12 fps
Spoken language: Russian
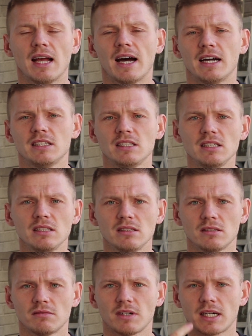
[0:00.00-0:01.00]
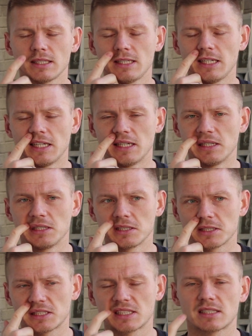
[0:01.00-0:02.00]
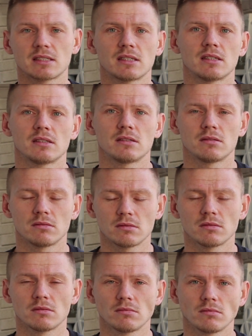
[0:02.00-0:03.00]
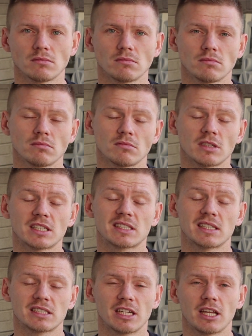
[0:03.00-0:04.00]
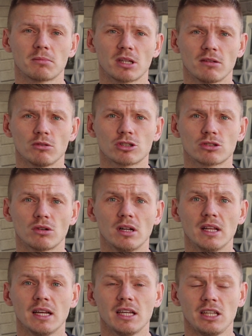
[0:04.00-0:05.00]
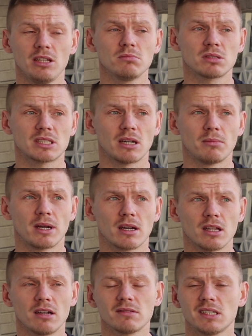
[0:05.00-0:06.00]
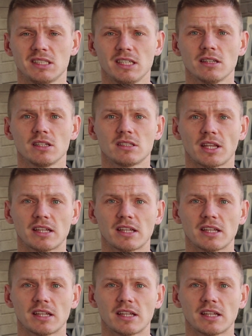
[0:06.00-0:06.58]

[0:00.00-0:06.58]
Они выходили с осознанием того, что им самое главное сделать